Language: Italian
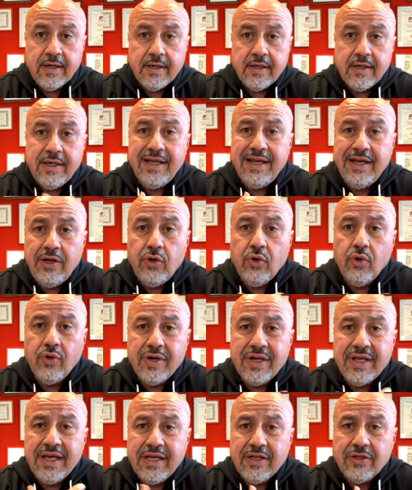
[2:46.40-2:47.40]
Il non
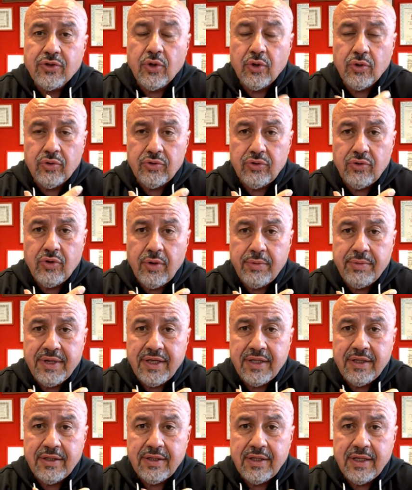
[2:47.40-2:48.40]
riesco
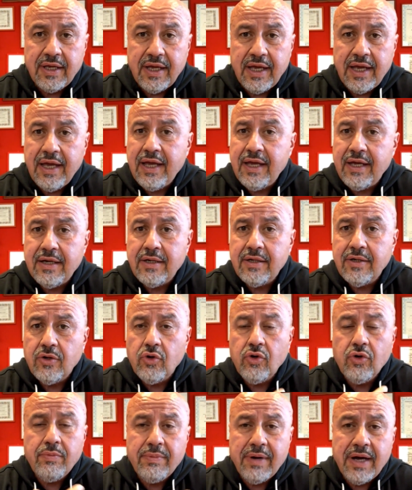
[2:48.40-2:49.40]
continuamente è
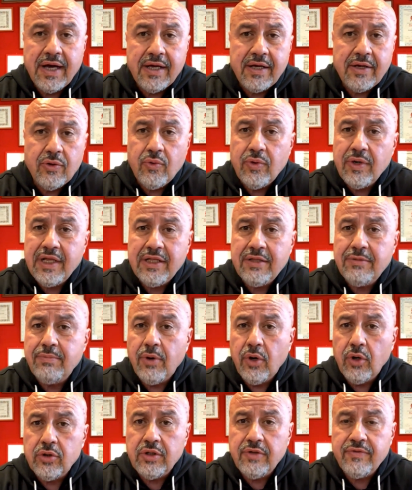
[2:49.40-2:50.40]
ormai un
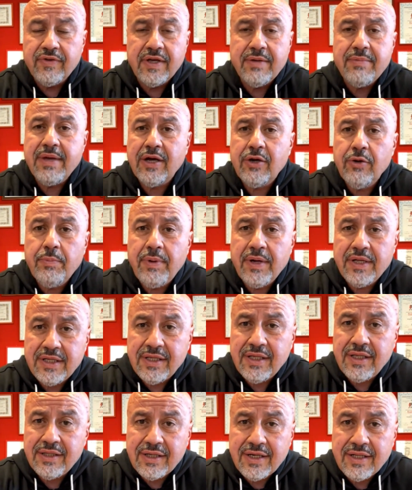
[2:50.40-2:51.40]
leitmotiv che mi accompagna
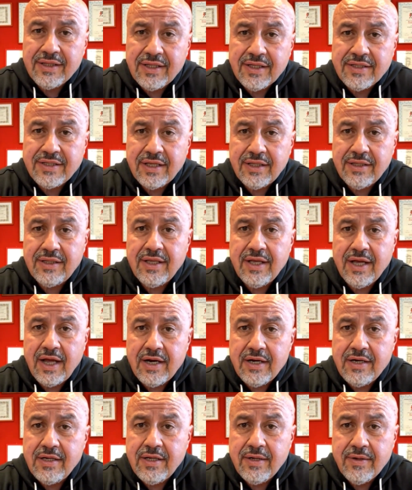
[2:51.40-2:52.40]
da 37
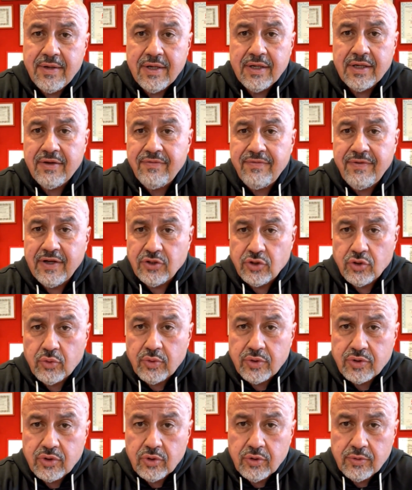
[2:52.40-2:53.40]
anni che faccio
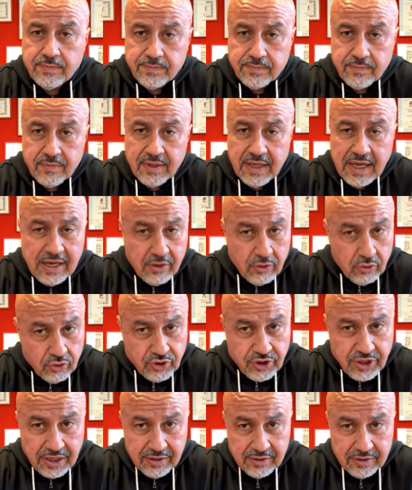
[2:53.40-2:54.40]
questo
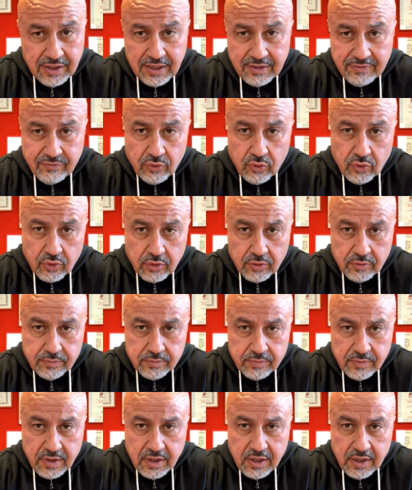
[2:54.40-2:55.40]
angosciante lavoro.
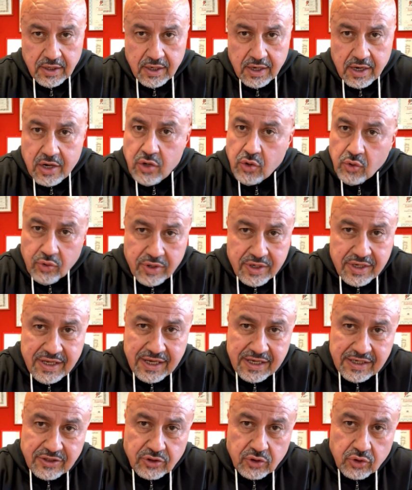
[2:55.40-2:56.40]
Non
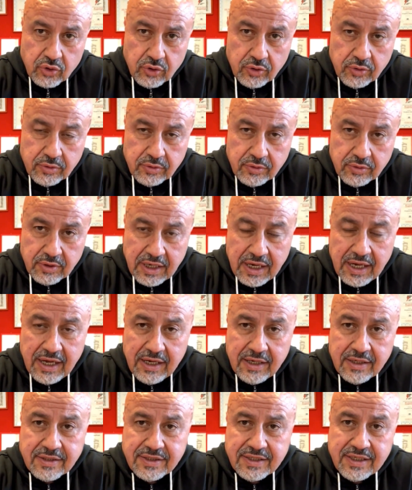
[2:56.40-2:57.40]
riesco
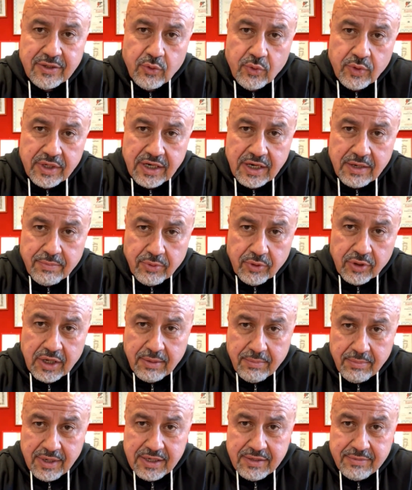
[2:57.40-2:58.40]
a seguire il
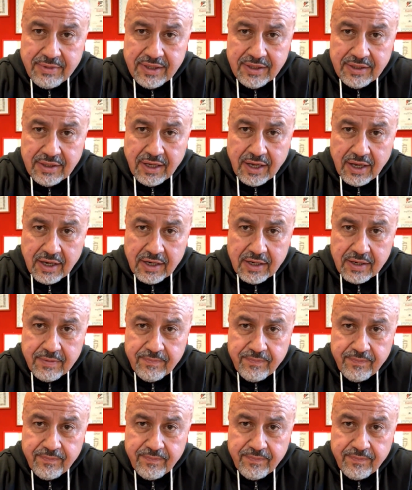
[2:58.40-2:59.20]
programma alimentare.